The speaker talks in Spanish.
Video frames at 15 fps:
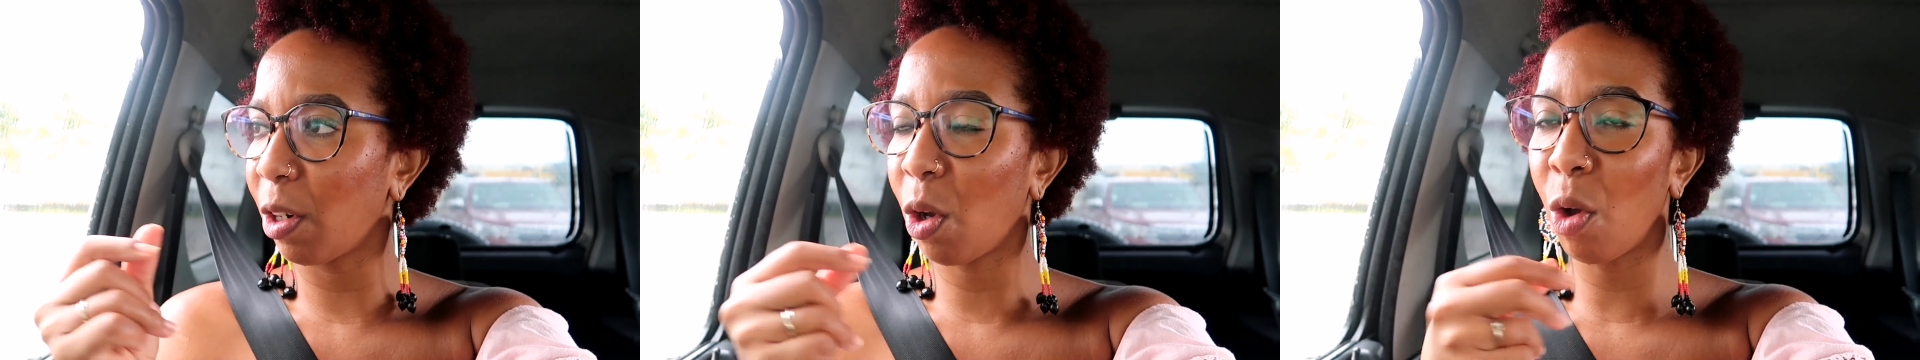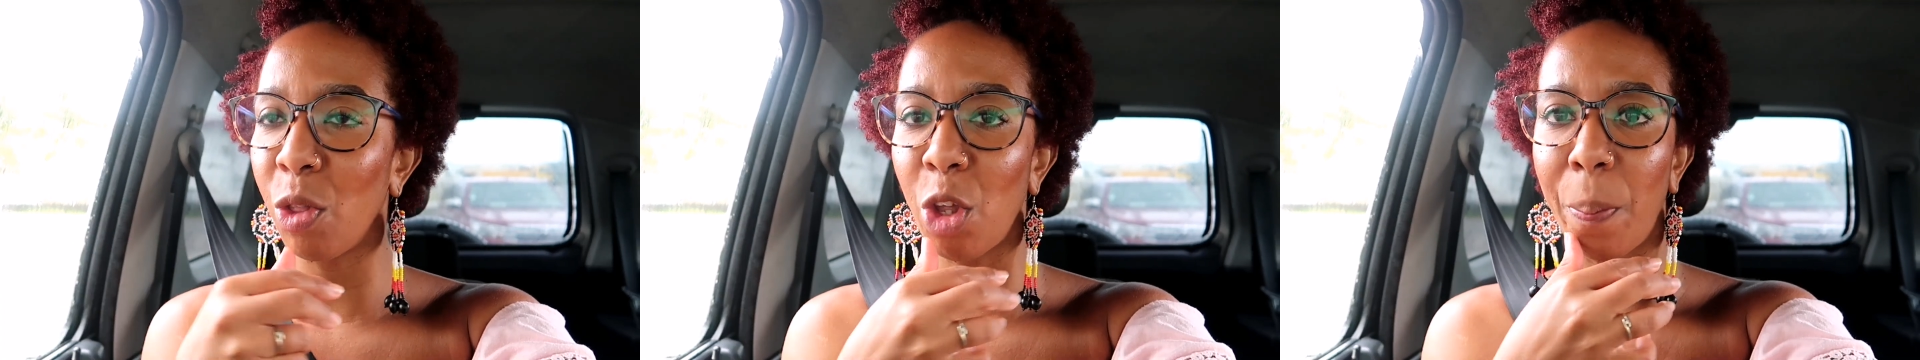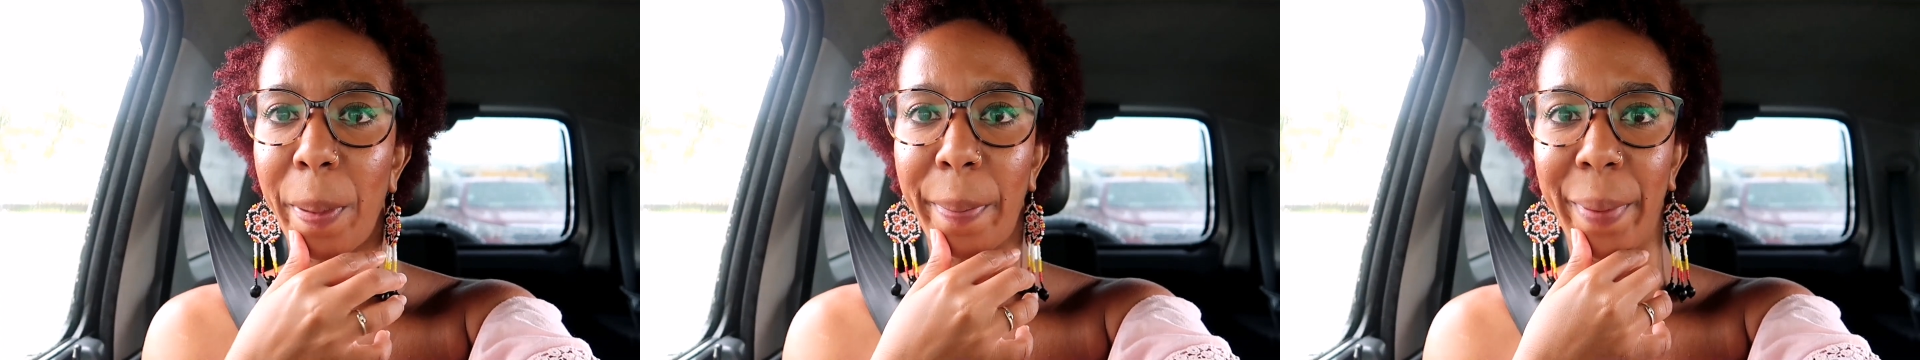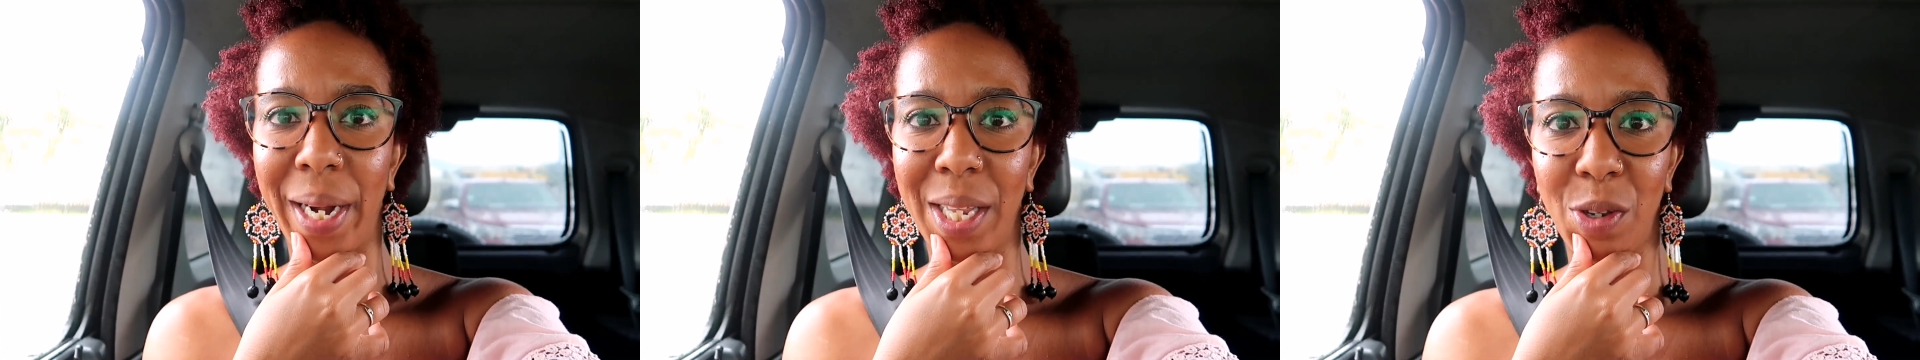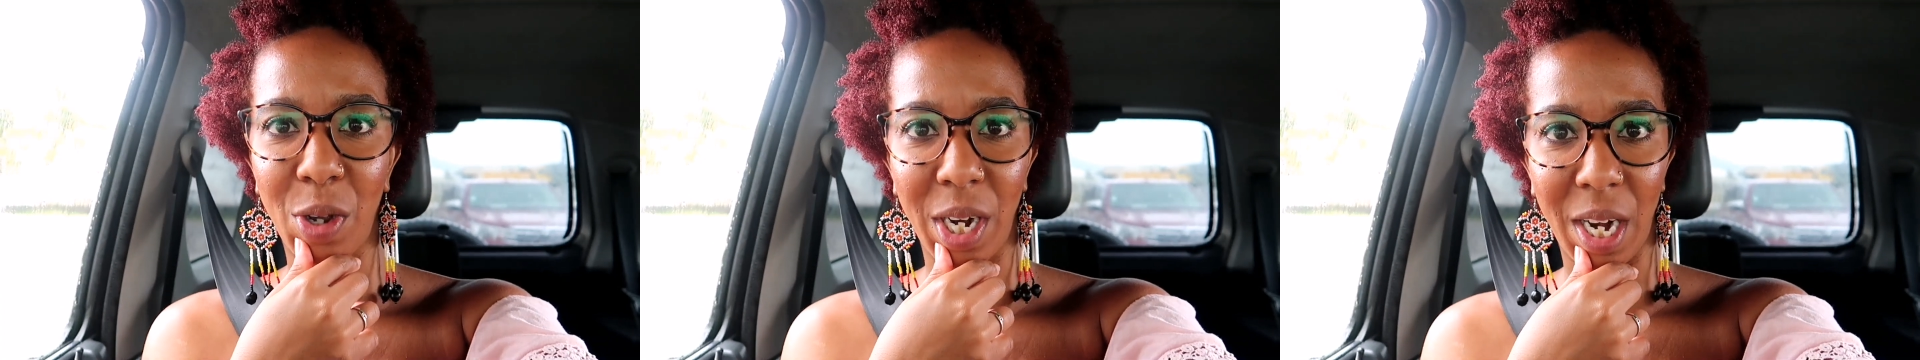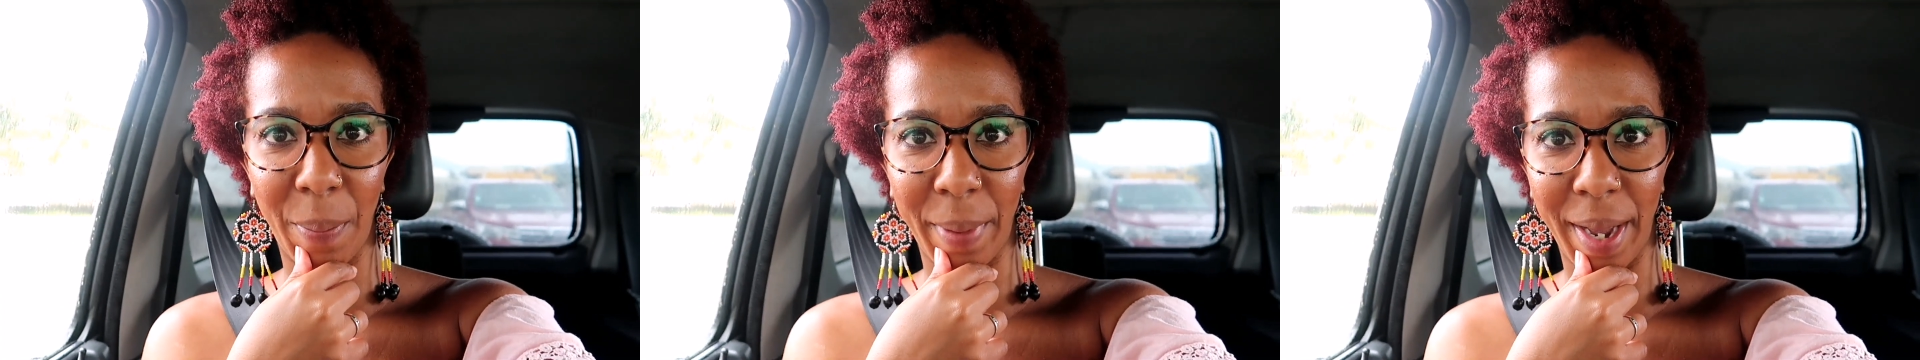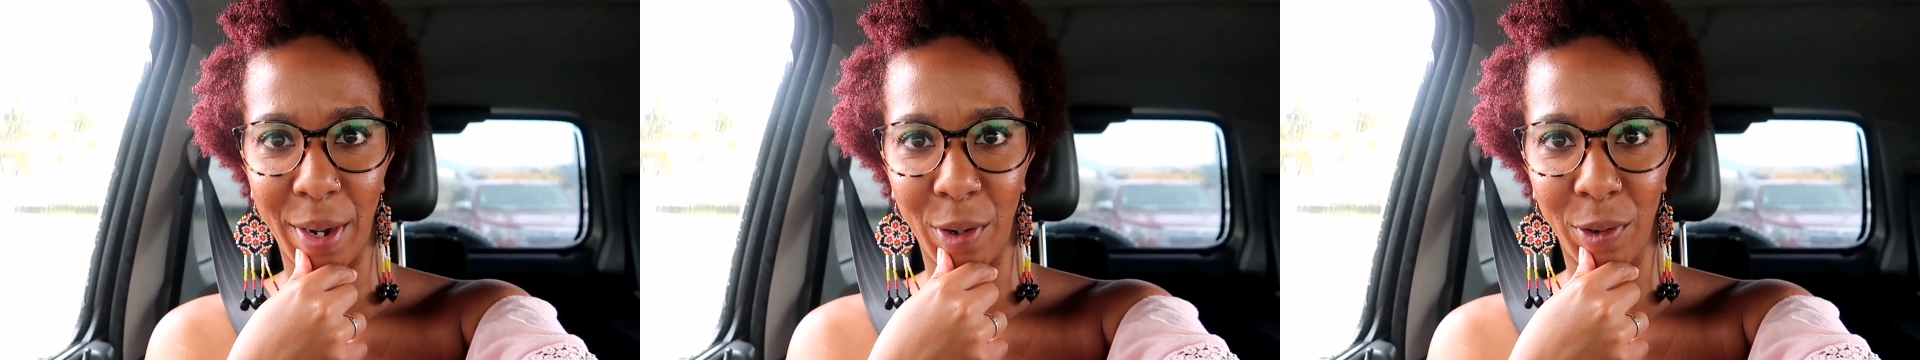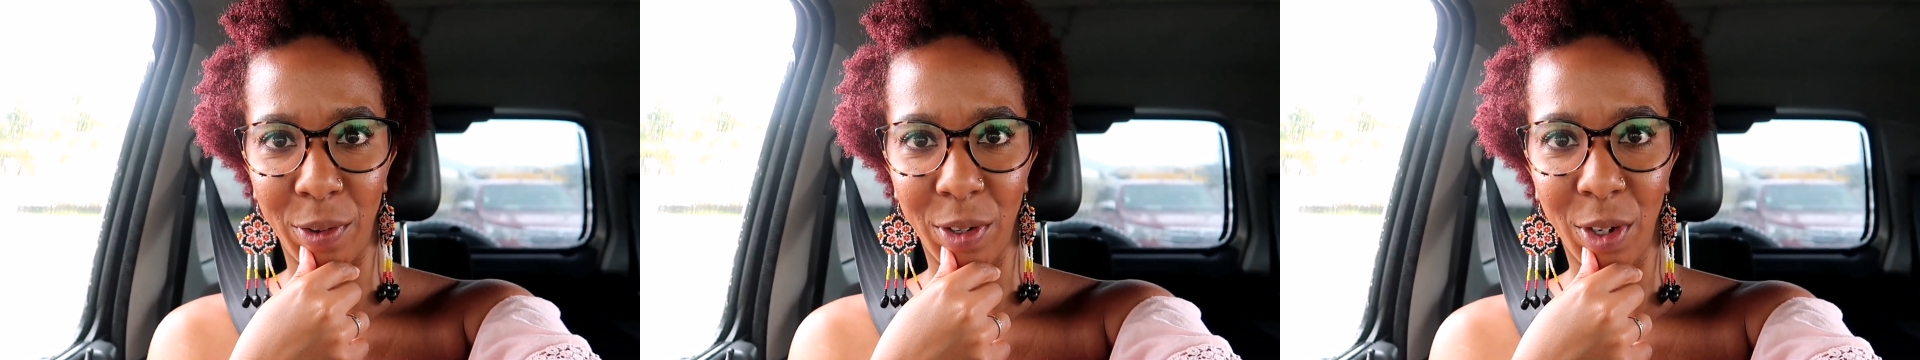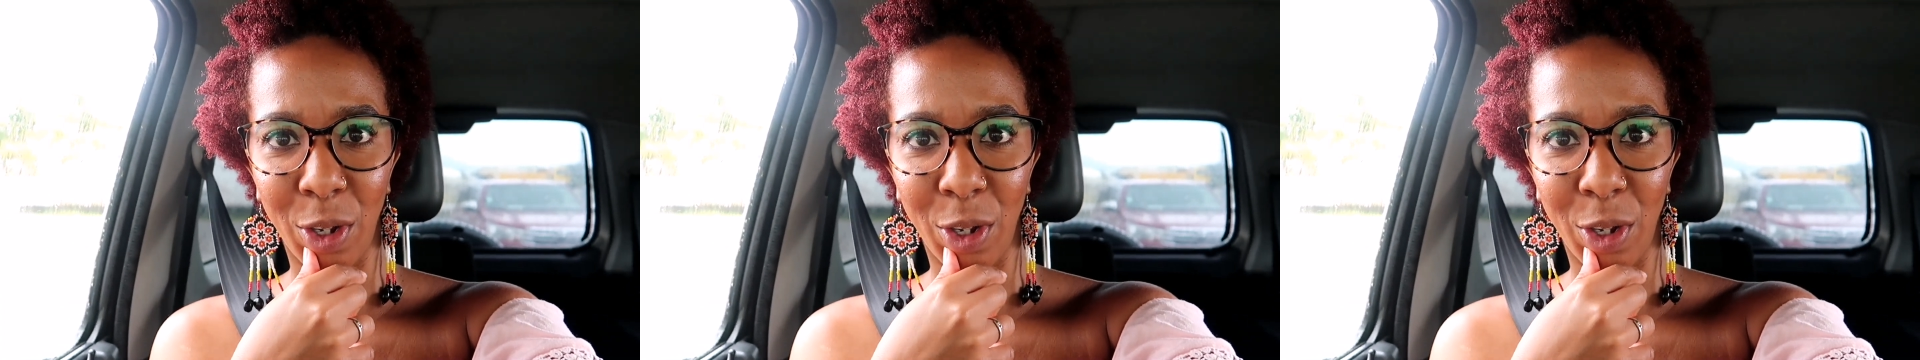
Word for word: con dos papelitos en la mano,